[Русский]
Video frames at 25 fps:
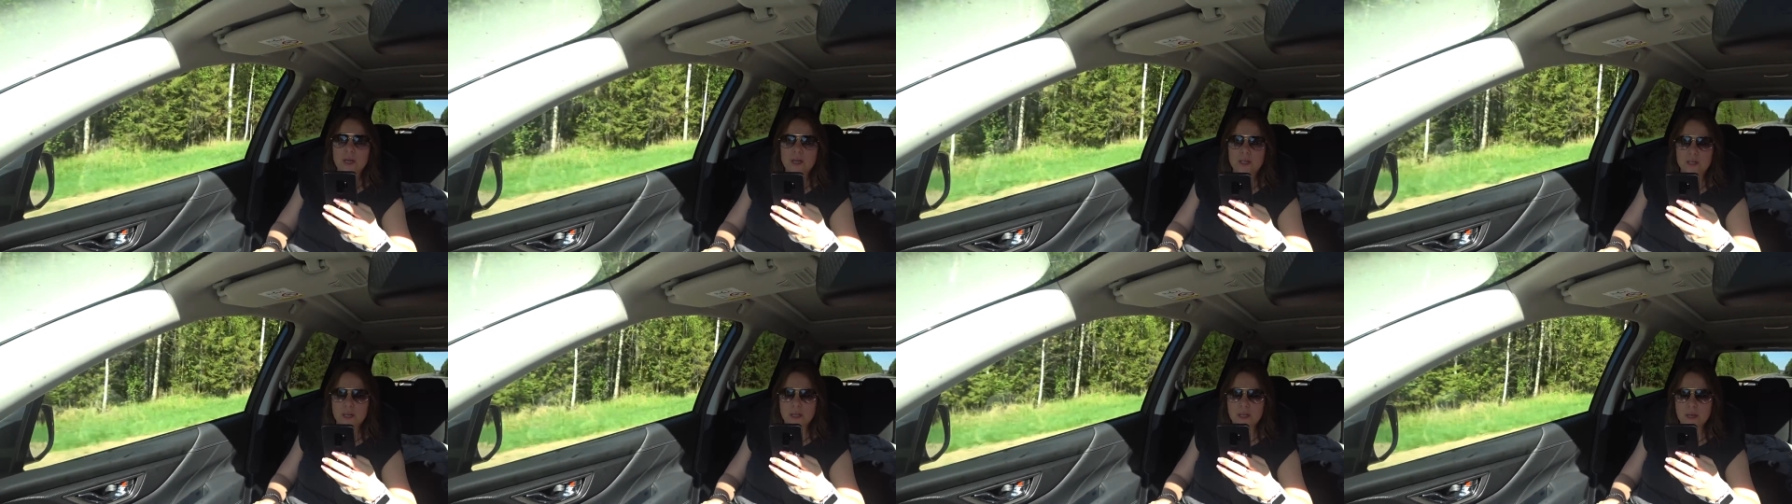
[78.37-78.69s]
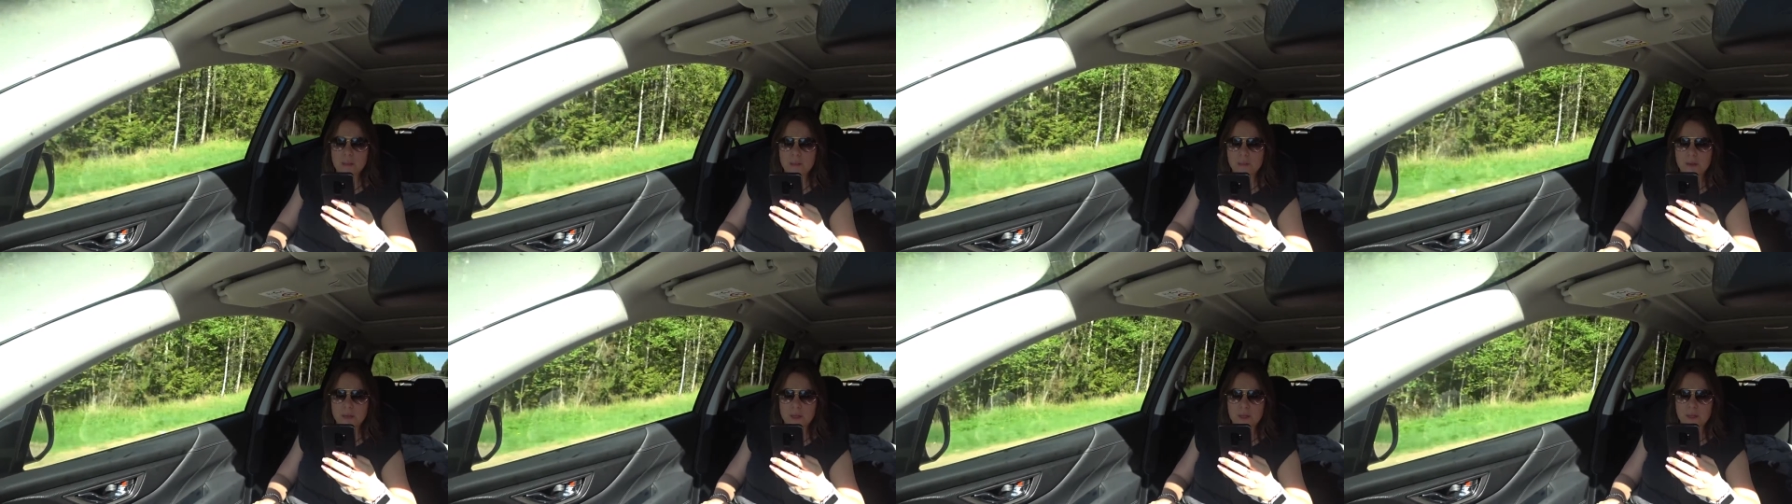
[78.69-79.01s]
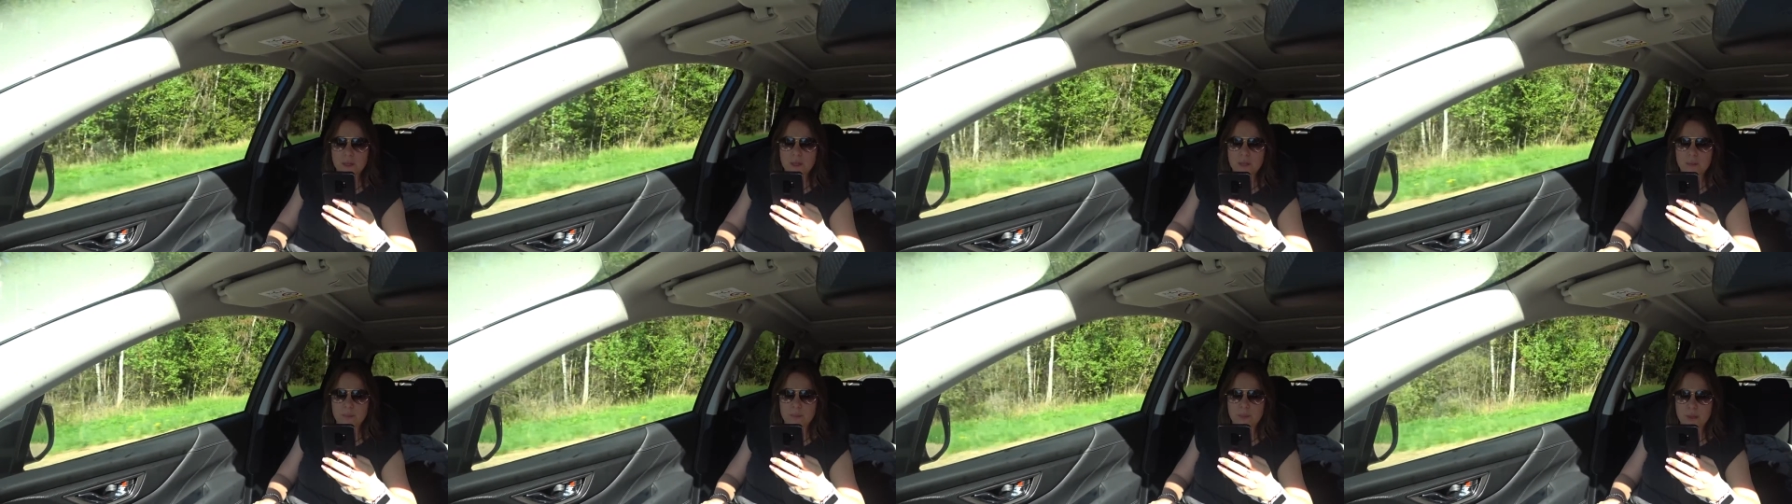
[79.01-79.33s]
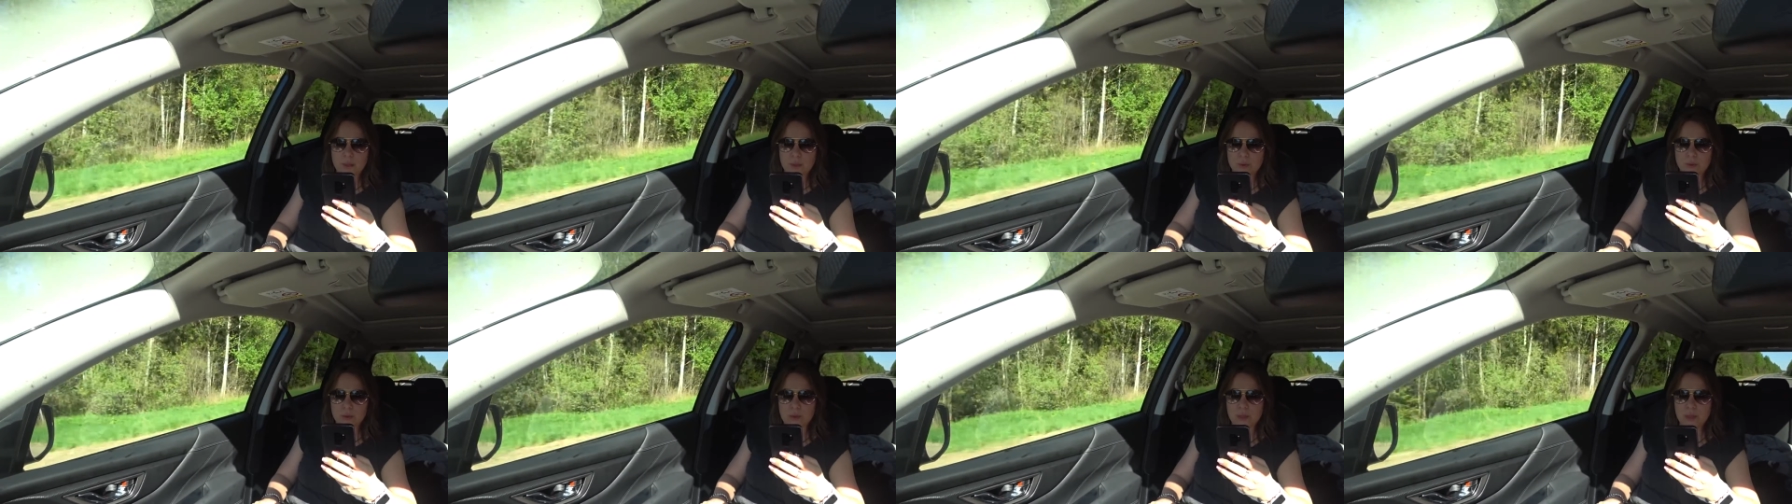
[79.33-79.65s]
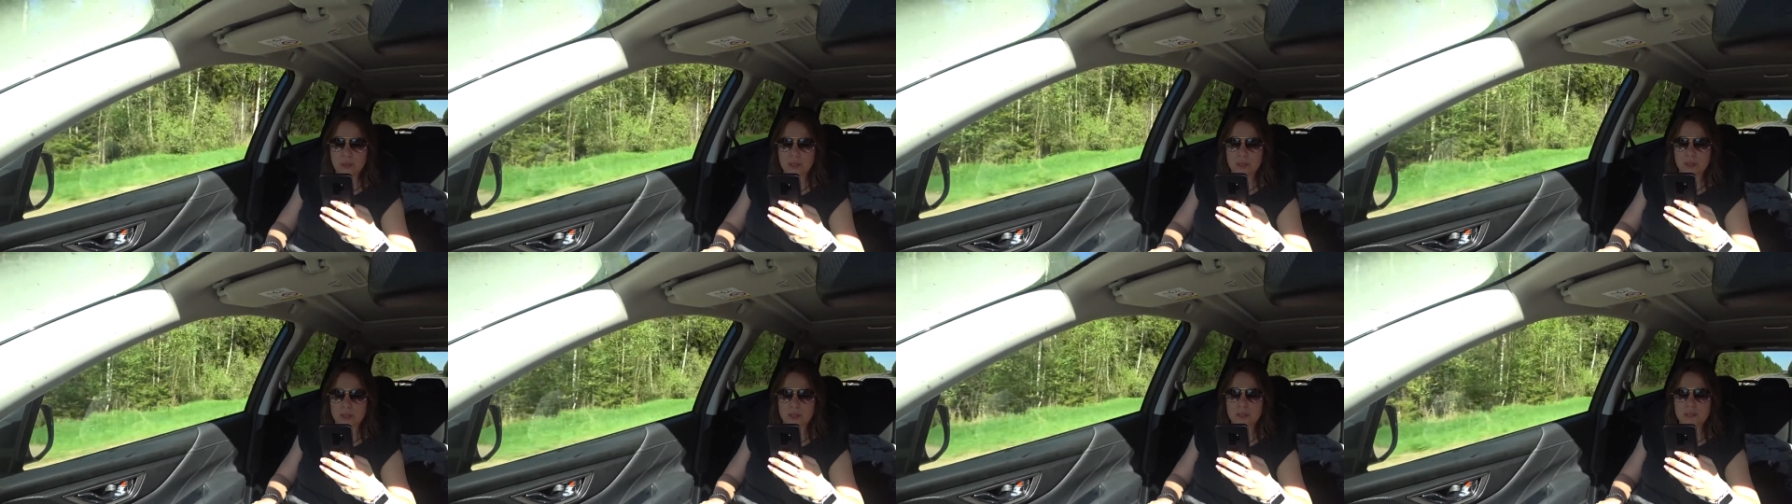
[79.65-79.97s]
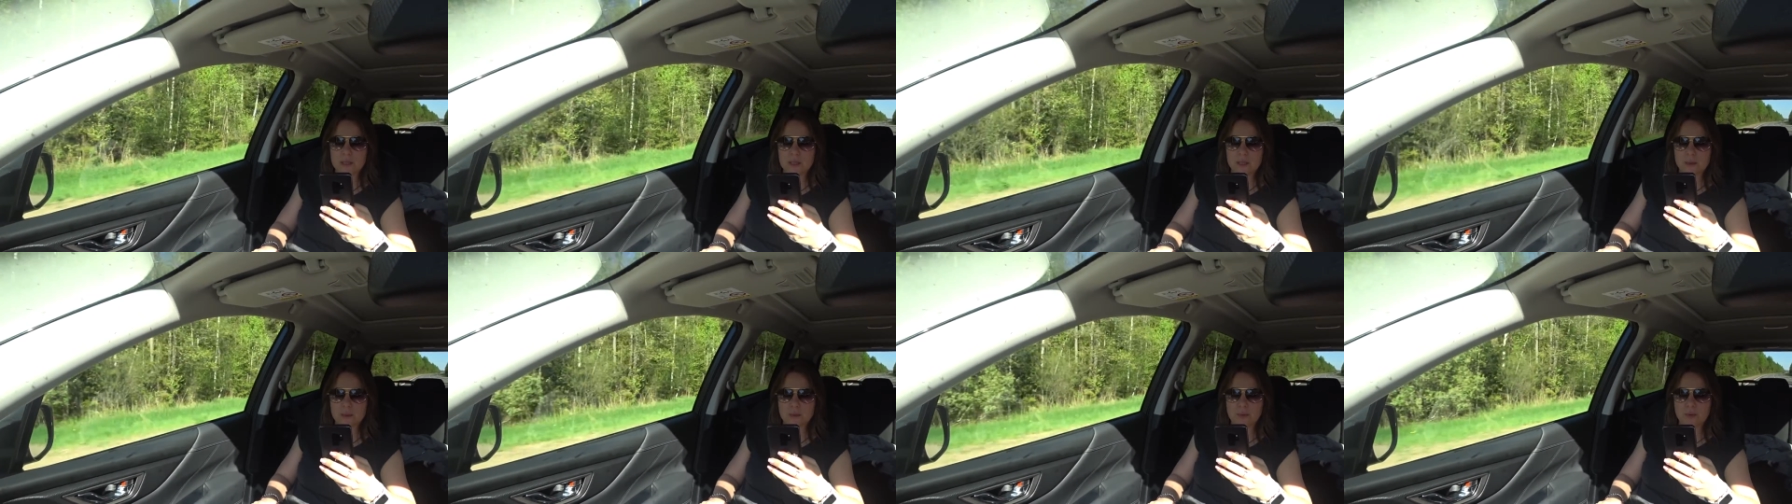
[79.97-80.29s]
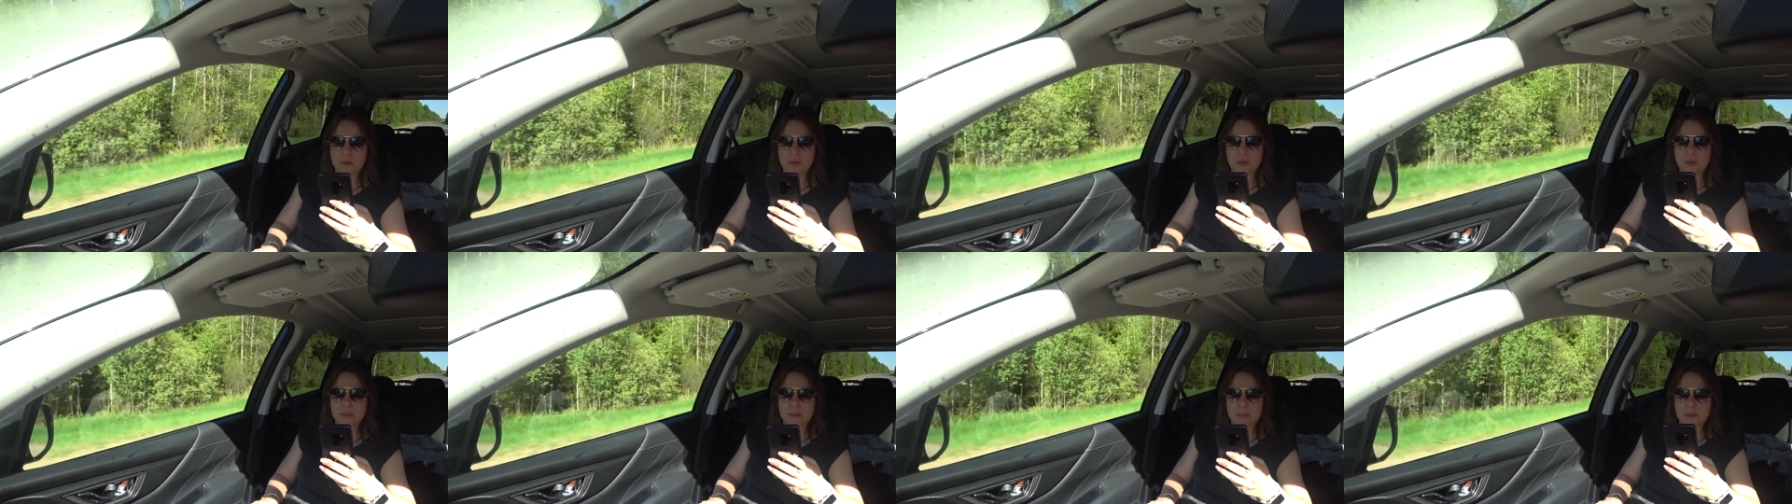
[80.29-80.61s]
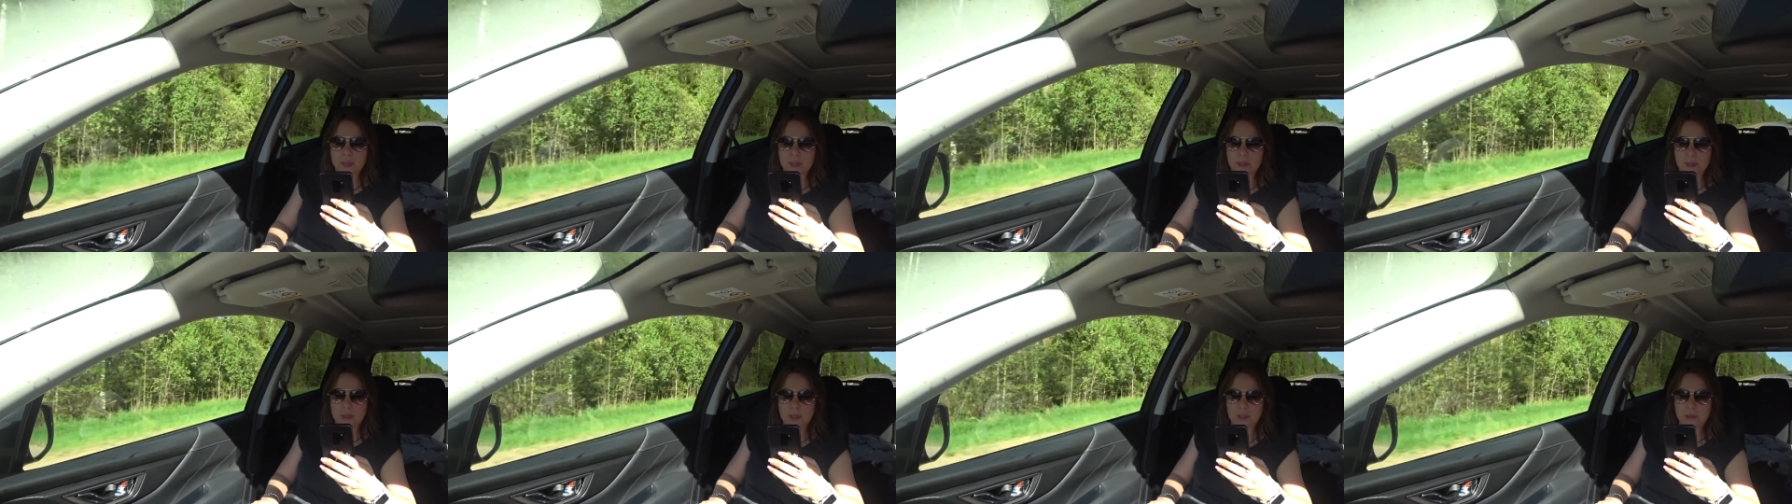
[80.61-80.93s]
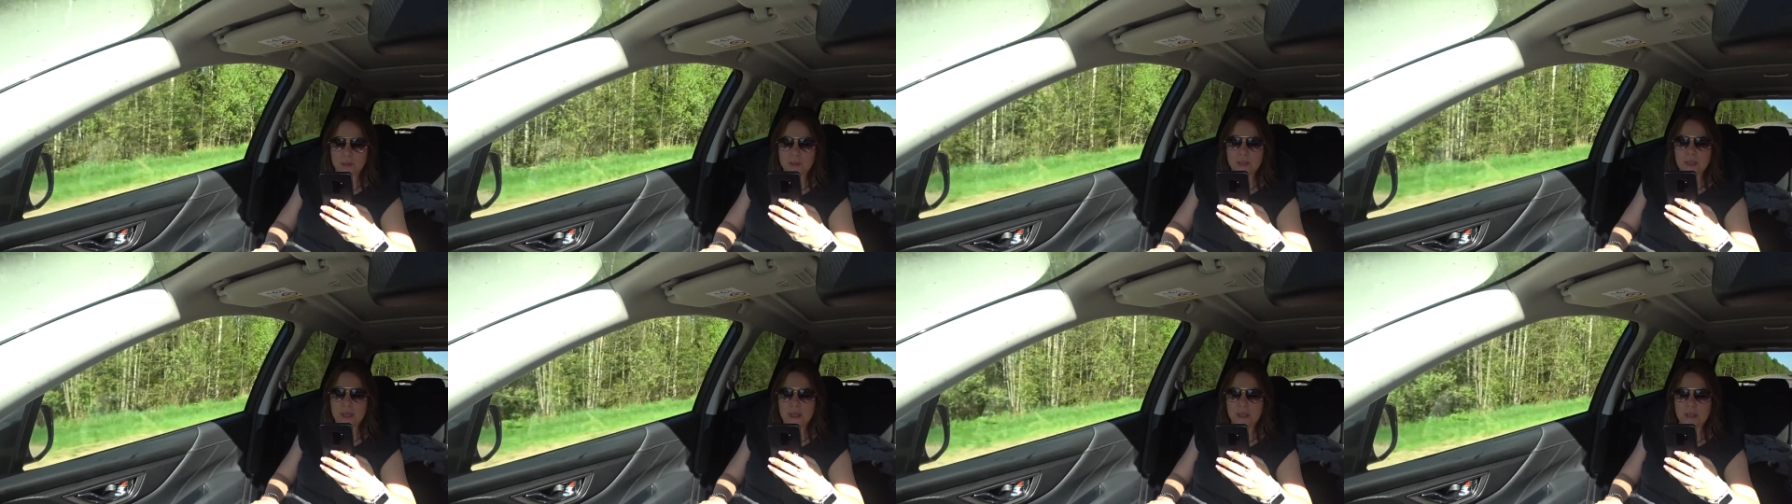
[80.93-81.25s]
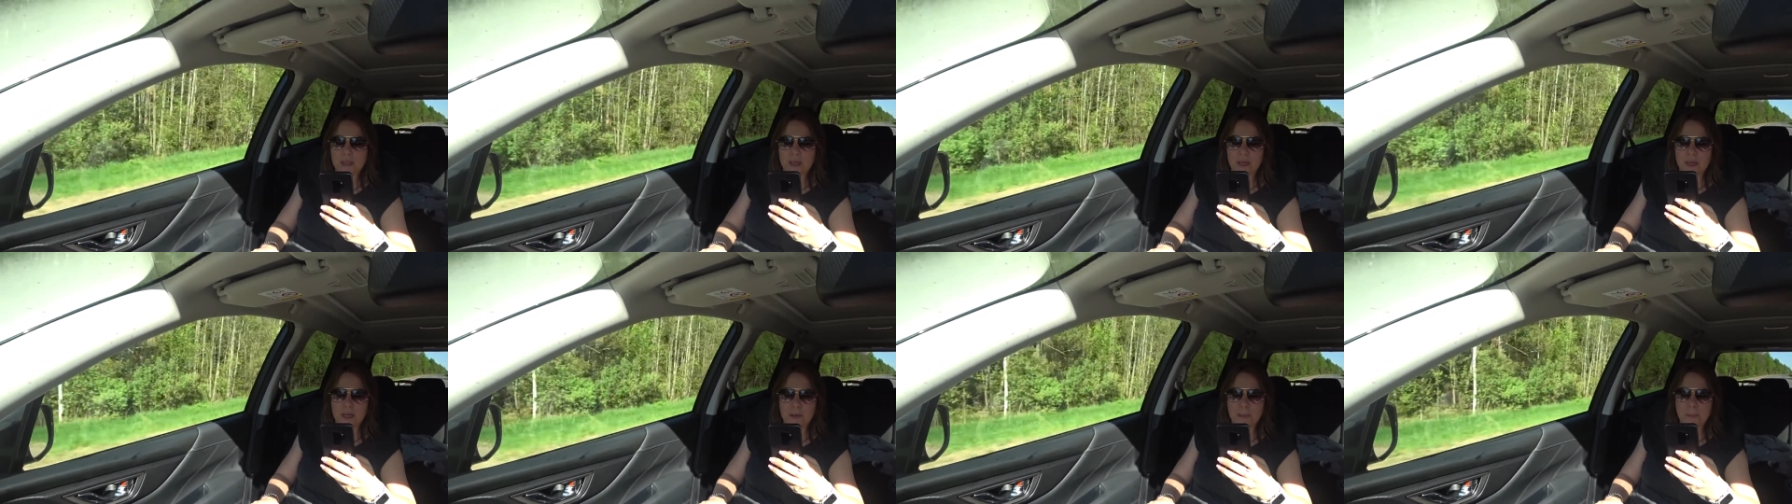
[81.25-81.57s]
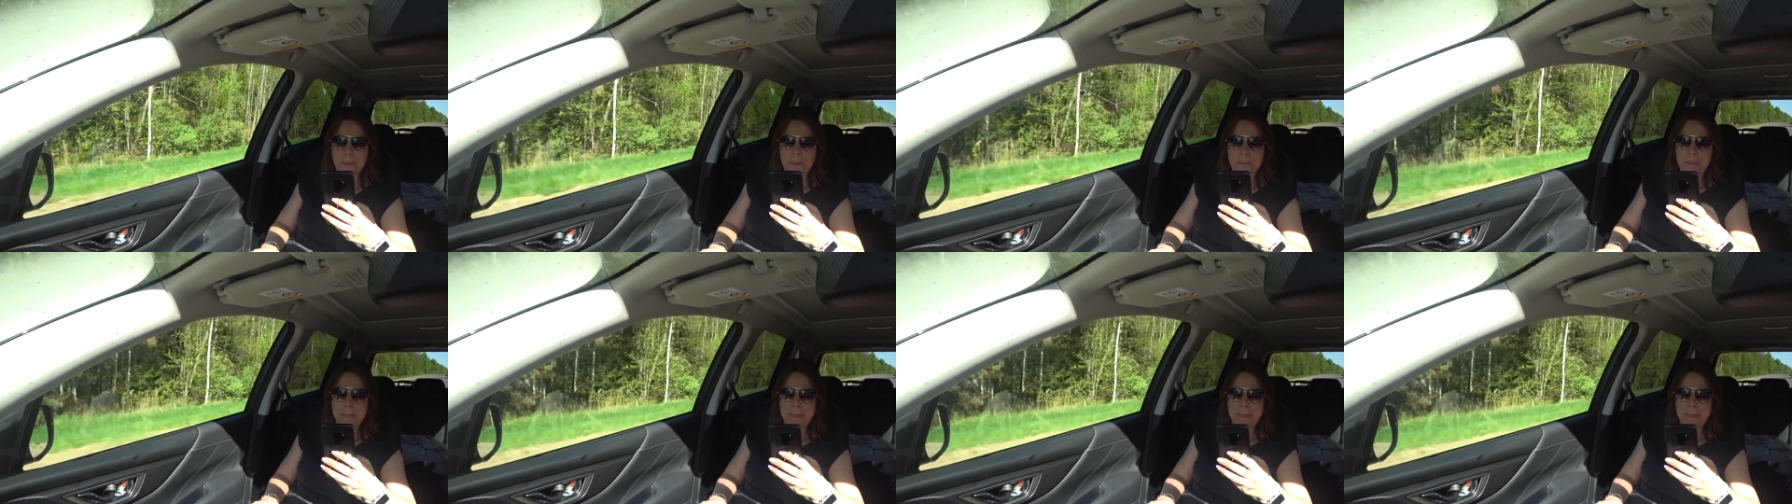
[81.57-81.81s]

где она прыгает на батуте, лазает по лабиринтам и так далее.